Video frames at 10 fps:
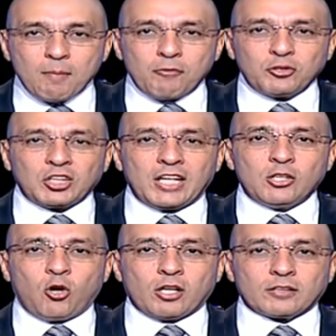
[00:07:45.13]
مفيش
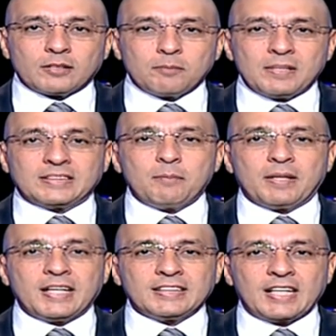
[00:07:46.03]
عليه نقط بس
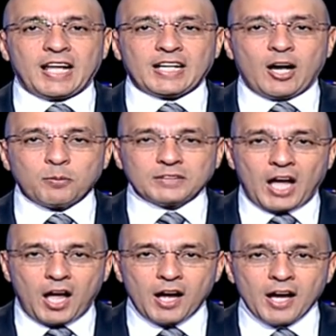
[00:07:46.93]
المدرسة اللي هتجاوب
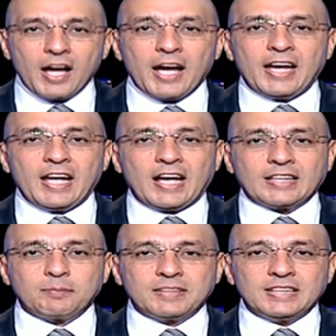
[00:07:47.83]
صح هي اللي
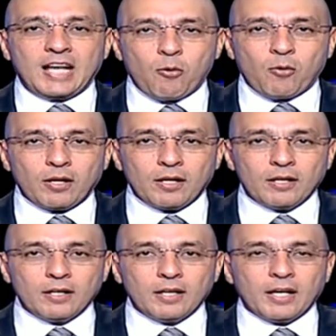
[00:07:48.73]
هتبتدي الأول
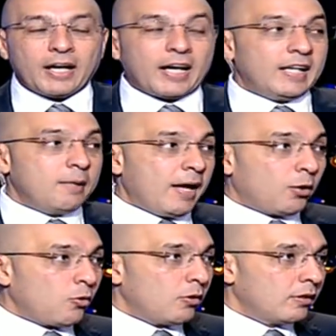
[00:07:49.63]
خلي بالكم